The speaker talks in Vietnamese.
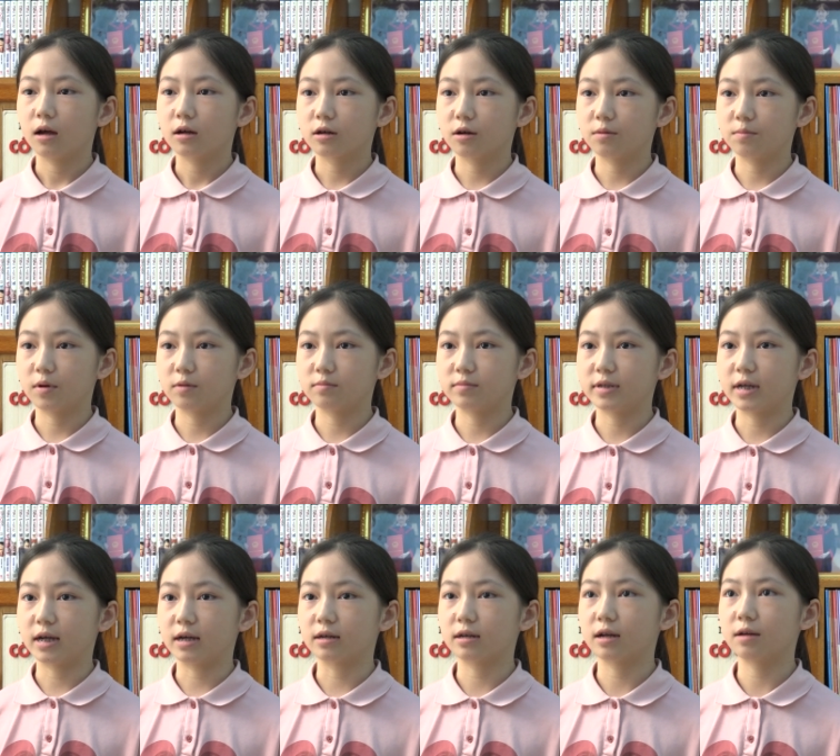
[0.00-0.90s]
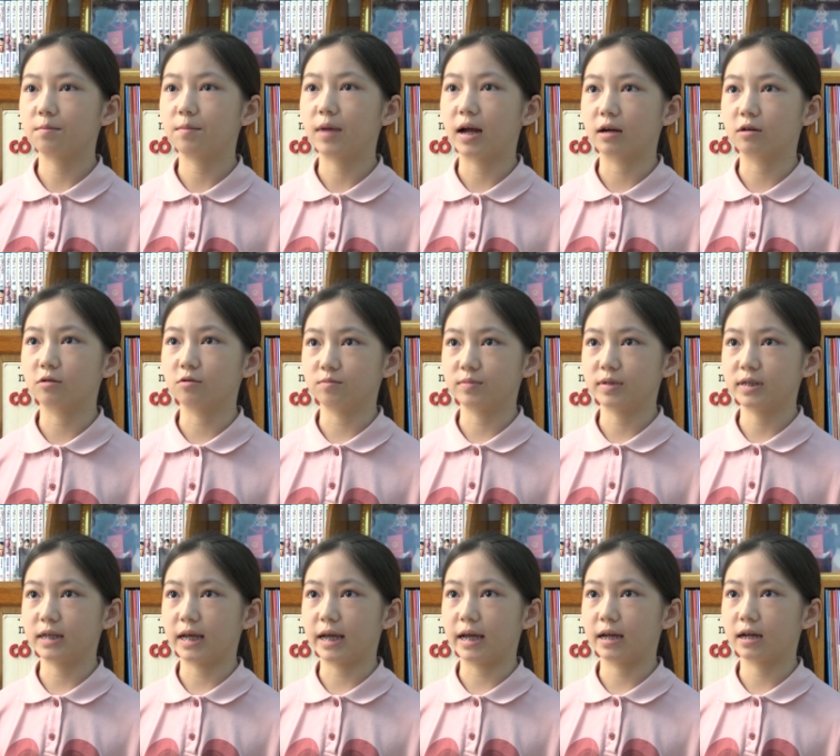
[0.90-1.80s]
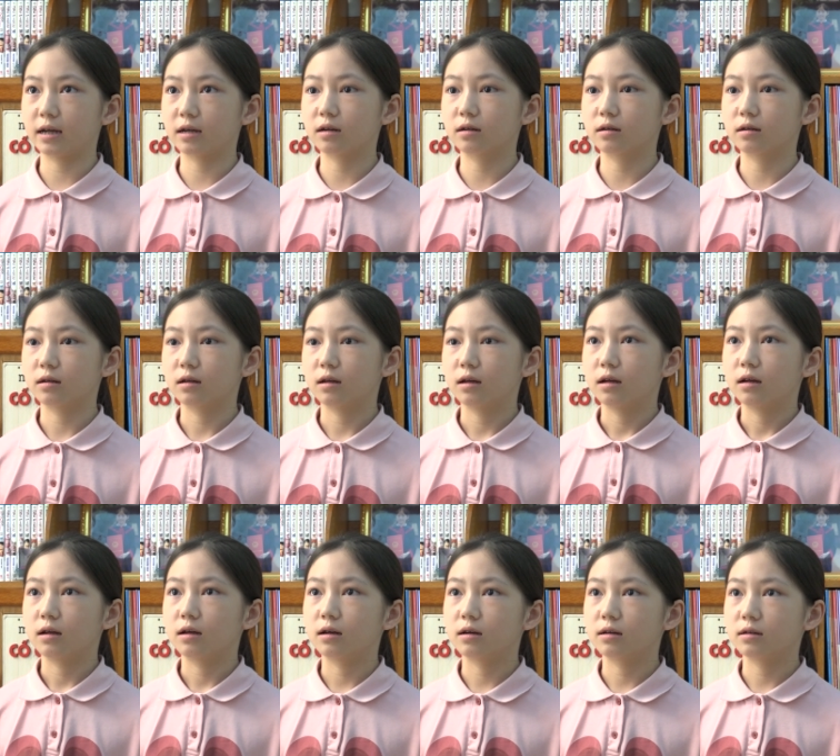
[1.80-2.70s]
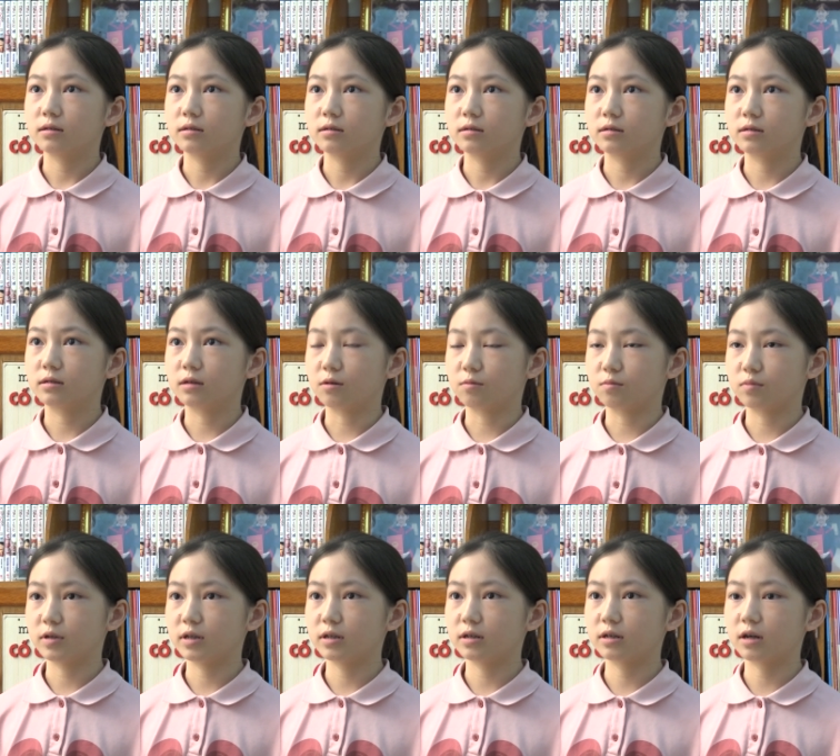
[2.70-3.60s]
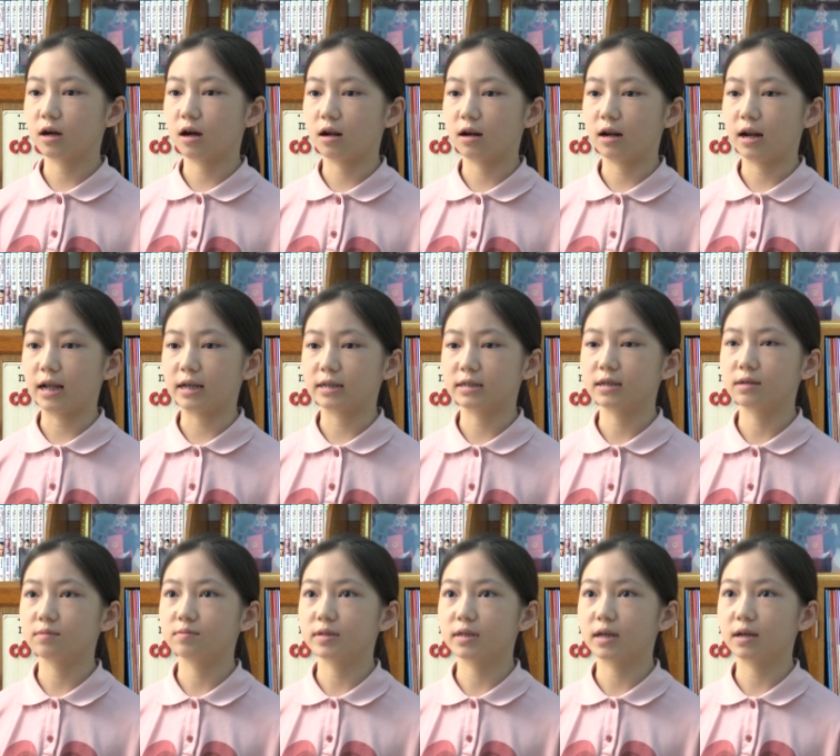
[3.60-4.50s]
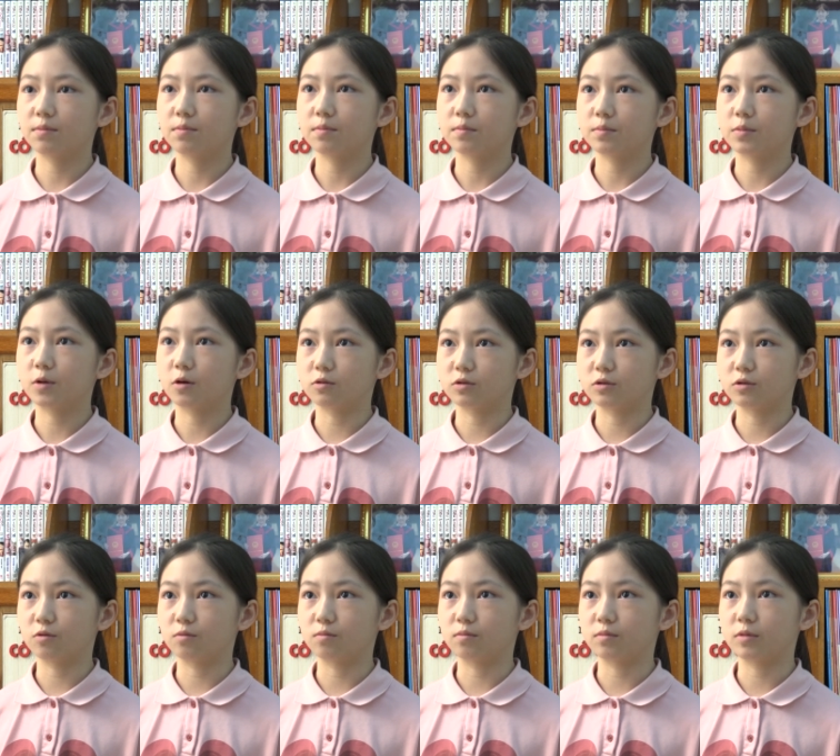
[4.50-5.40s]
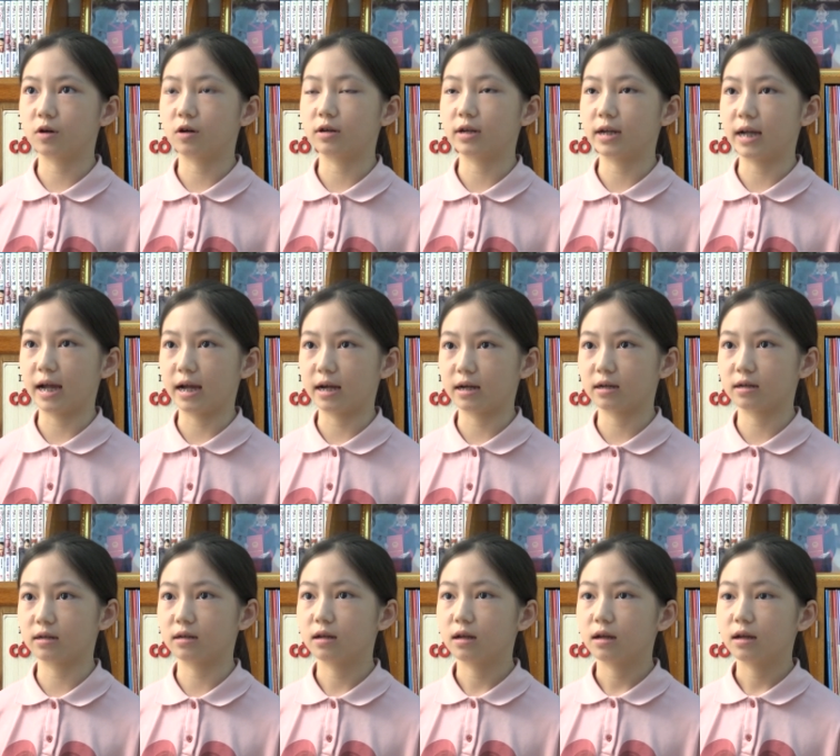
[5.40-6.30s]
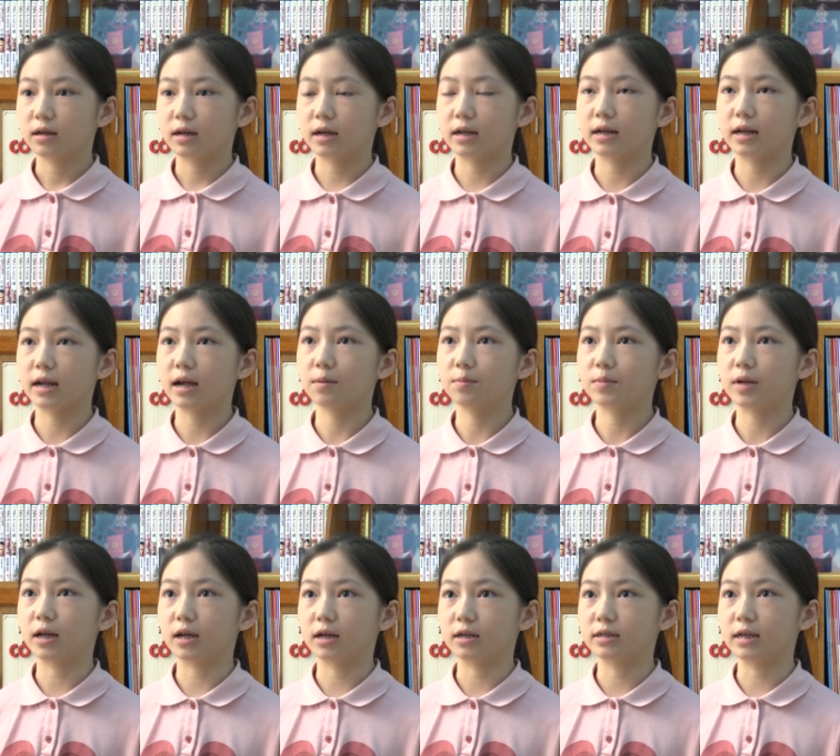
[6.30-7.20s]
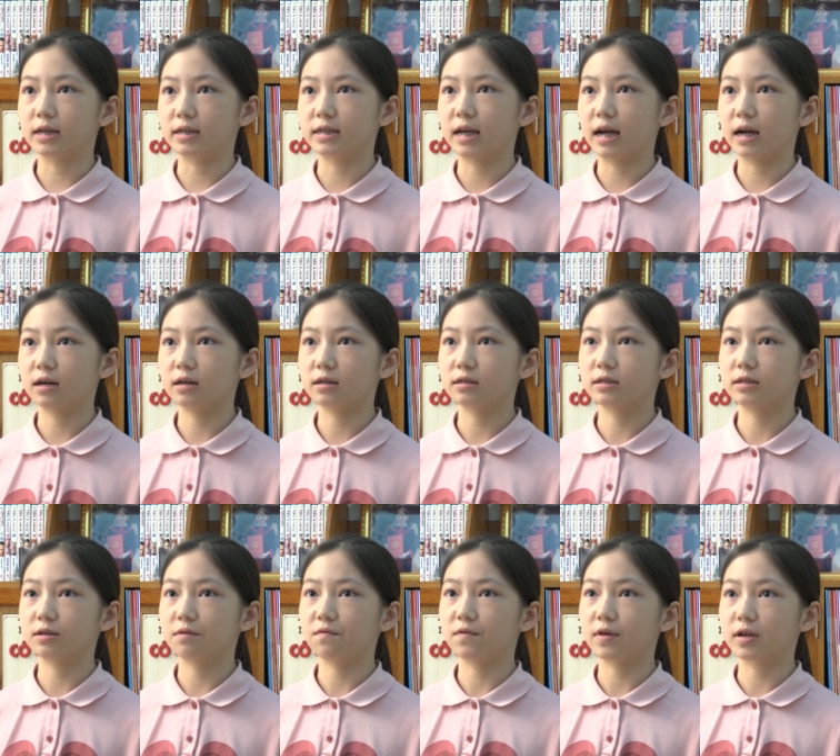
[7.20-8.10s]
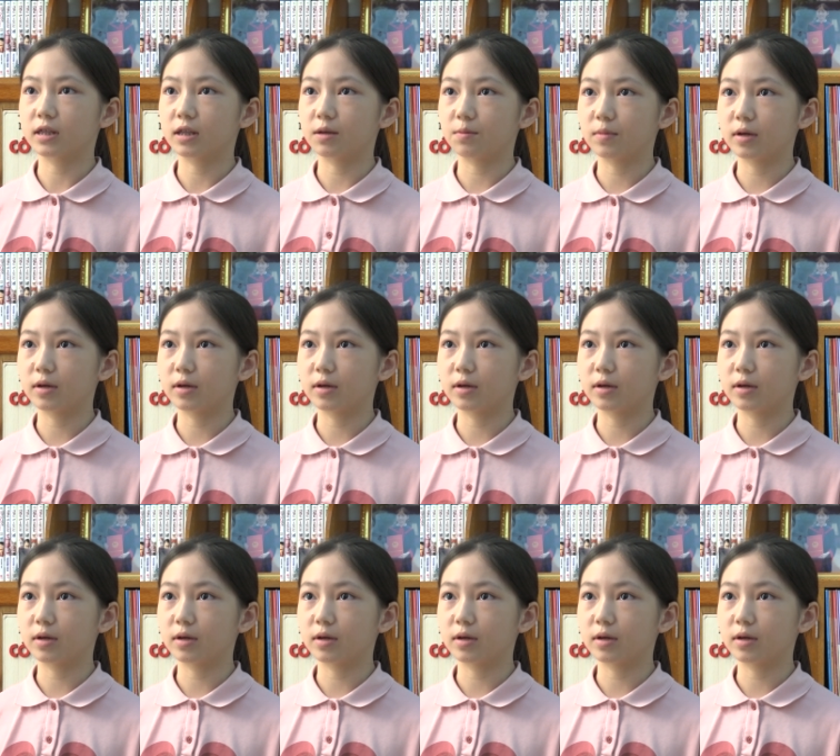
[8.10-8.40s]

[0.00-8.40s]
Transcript: Con mong rằng các bạn cũng sẽ giống như con là sắp xếp đồ dùng gọn gàng ngăn nắp để dễ dàng hơn trong việc tìm